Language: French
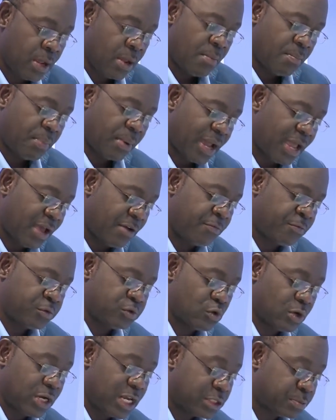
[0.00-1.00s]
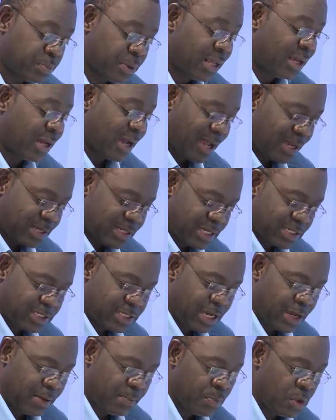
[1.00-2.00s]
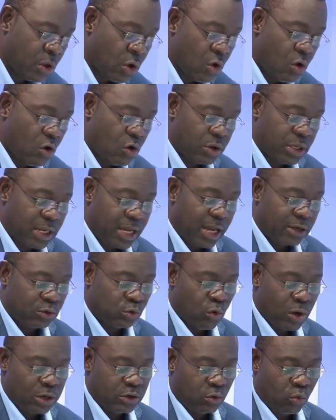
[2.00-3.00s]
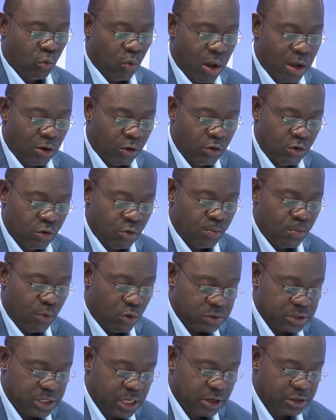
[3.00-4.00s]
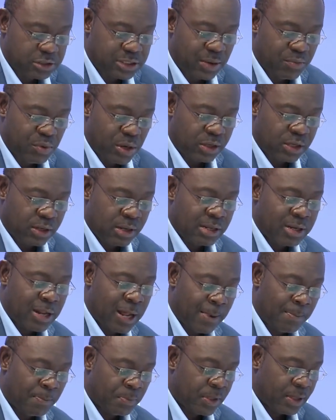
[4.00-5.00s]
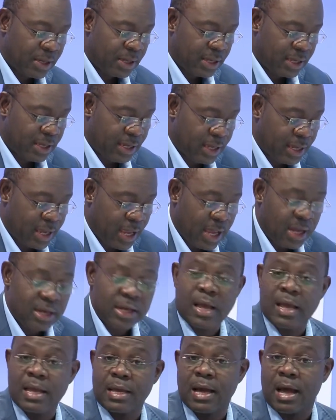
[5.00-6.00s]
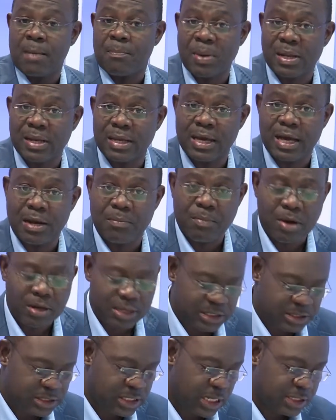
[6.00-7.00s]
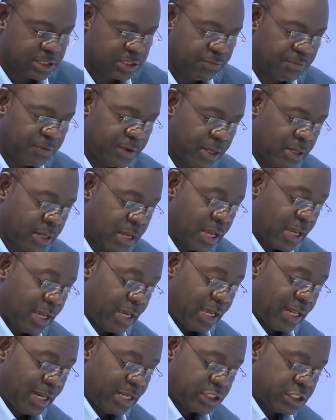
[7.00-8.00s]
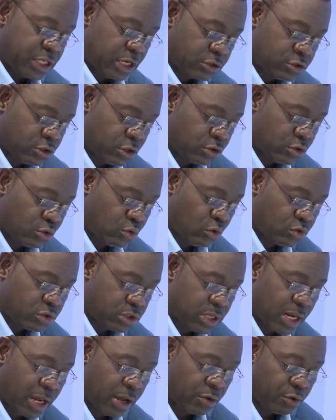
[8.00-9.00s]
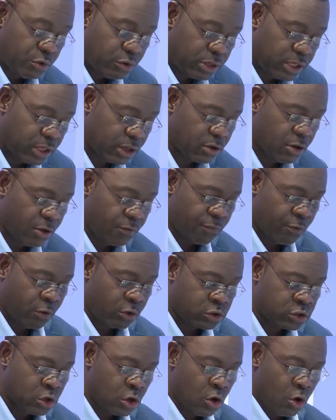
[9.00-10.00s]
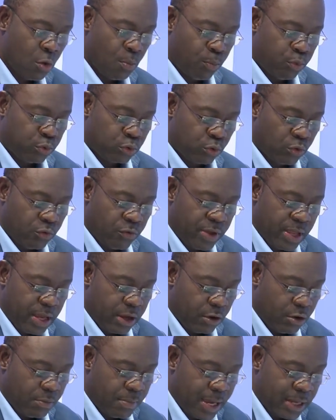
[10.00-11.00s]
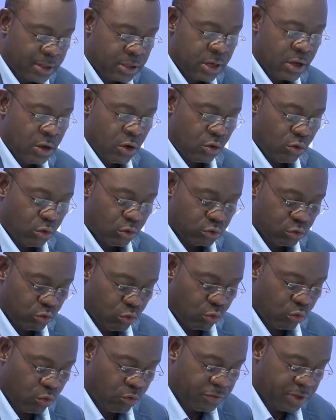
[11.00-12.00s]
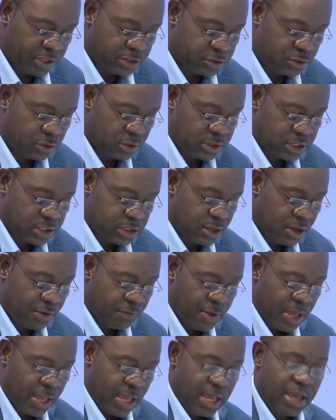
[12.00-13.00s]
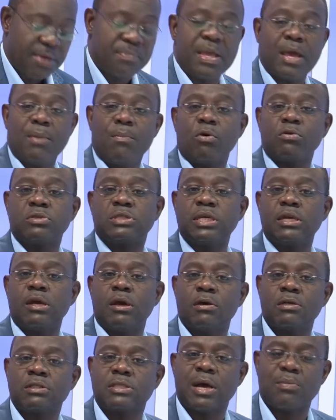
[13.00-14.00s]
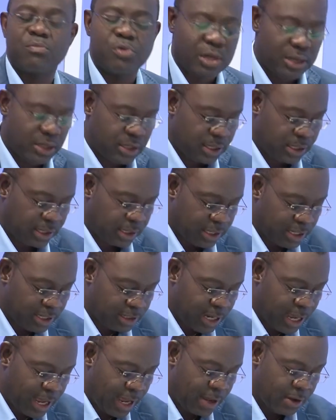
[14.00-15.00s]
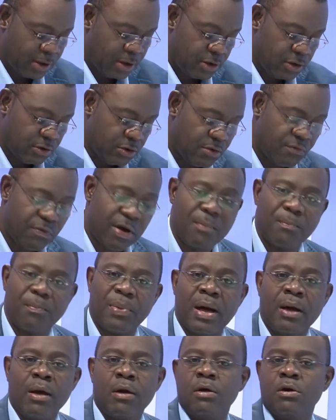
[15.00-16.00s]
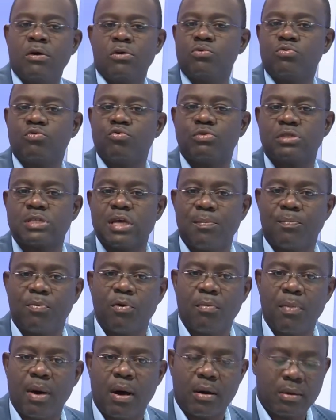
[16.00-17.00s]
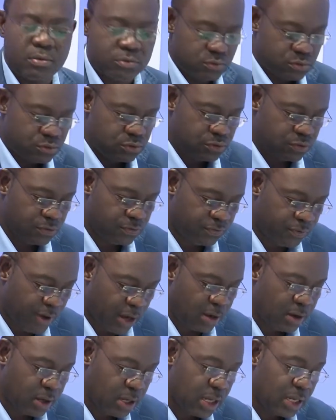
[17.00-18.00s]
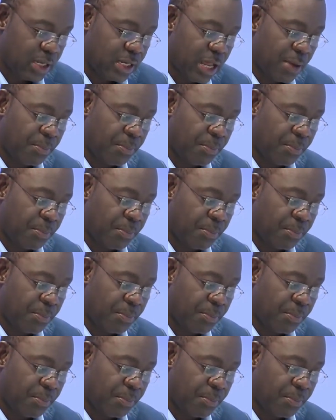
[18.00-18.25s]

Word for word: bref, son esprit cartésien, on est en droit de croire que Monseigneur Samuel Cléda, qui appelle également les scientifiques et les chercheurs du continent à unir leurs forces pour trouver un remède contre le Covid-19, eh bien, Monseigneur Samuel Cléda ne vend pas tout simplement du vent. La